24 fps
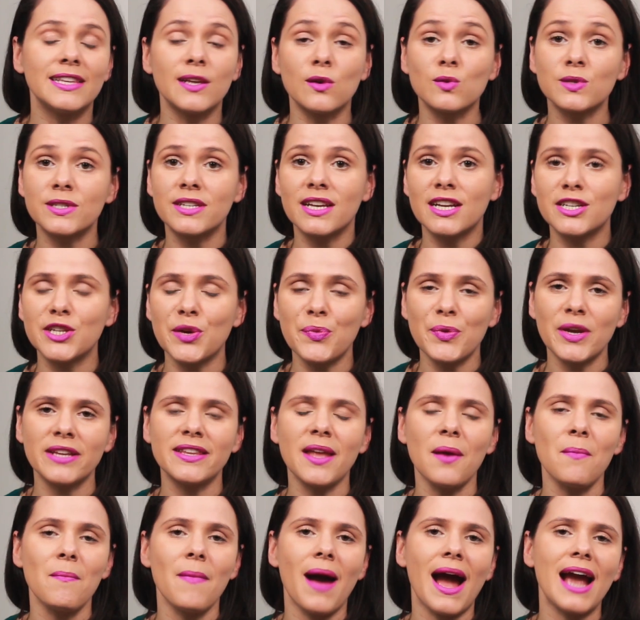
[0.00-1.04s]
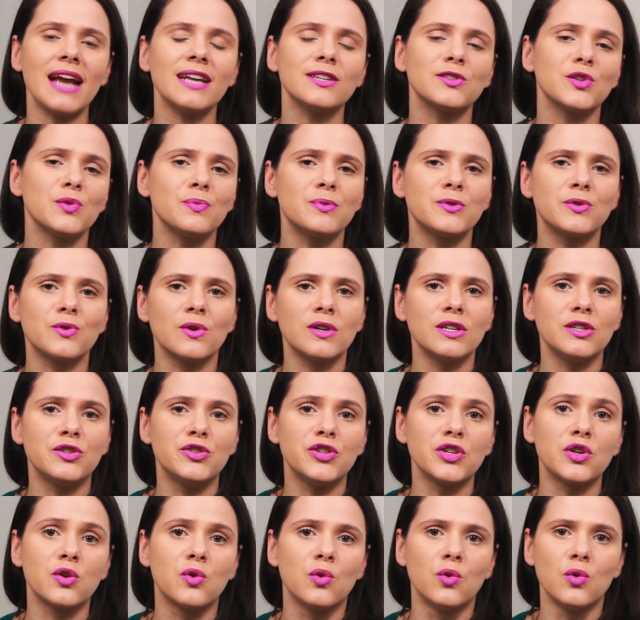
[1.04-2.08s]
Então, seja para ter mais opções
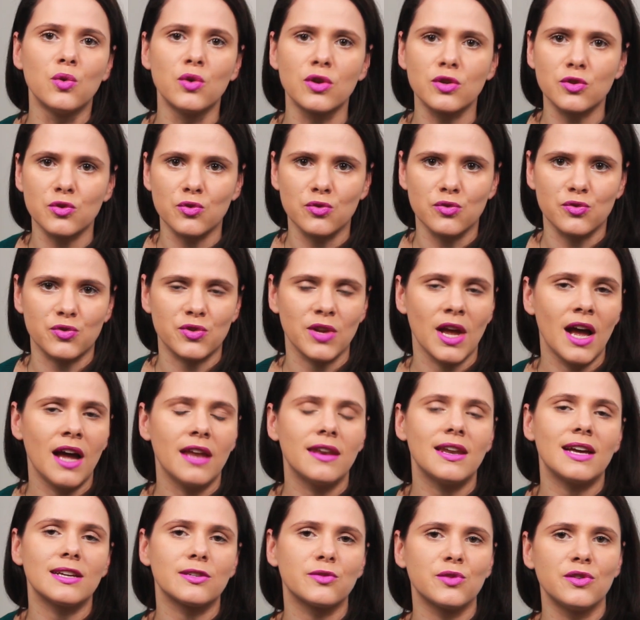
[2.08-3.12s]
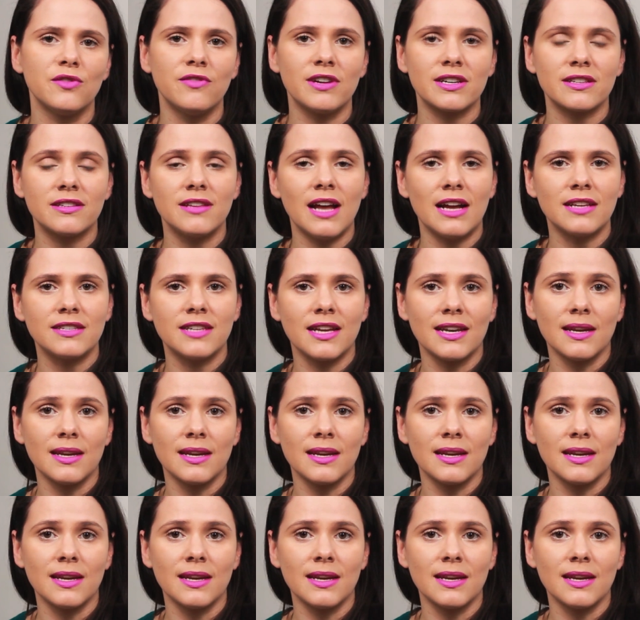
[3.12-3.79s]
de cursos nas universidades